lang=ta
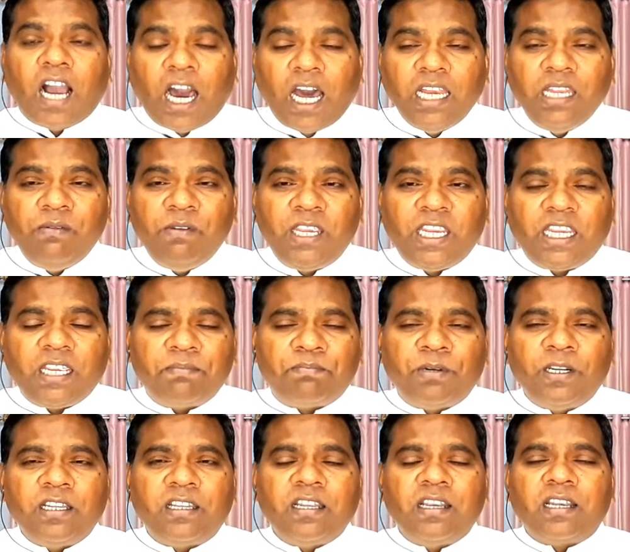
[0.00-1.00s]

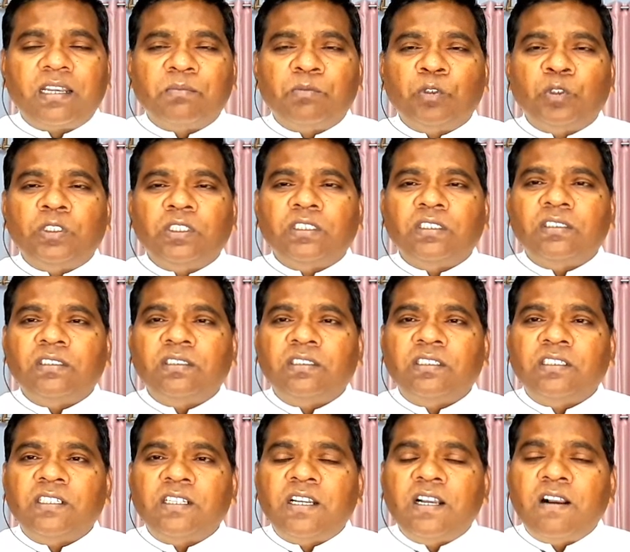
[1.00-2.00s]
அறிவிக்கப்படுகின்ற போது
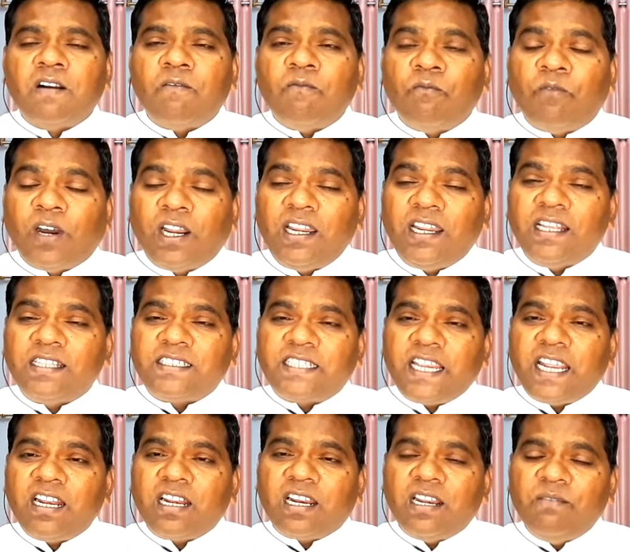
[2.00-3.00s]
வல்ல
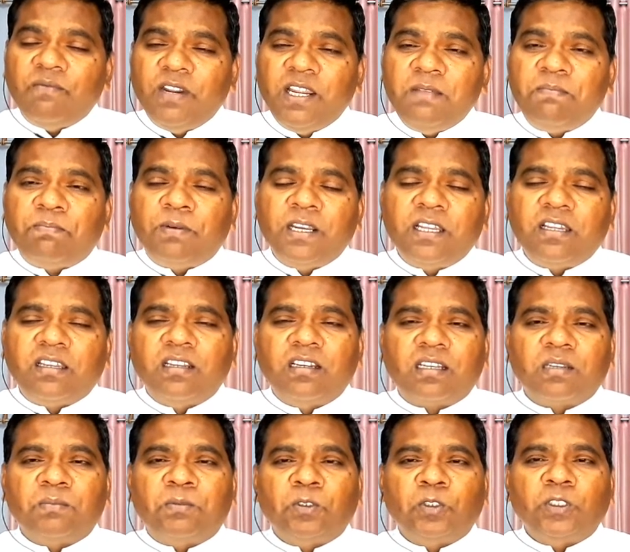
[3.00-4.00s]
செயல்கள்
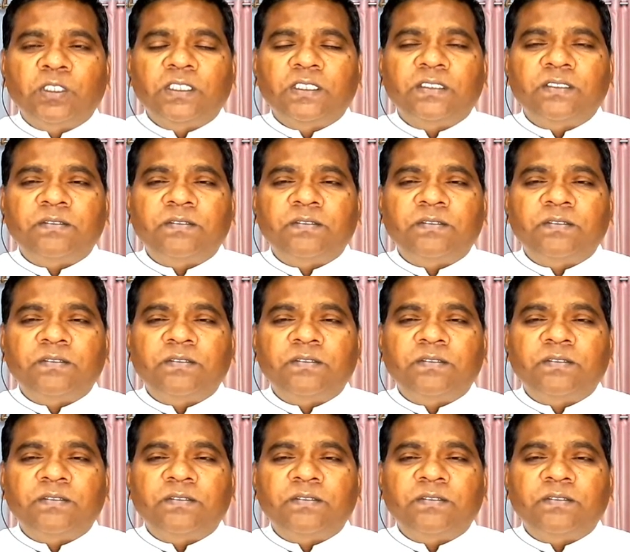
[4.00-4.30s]
வெளிப்படுகின்ற போது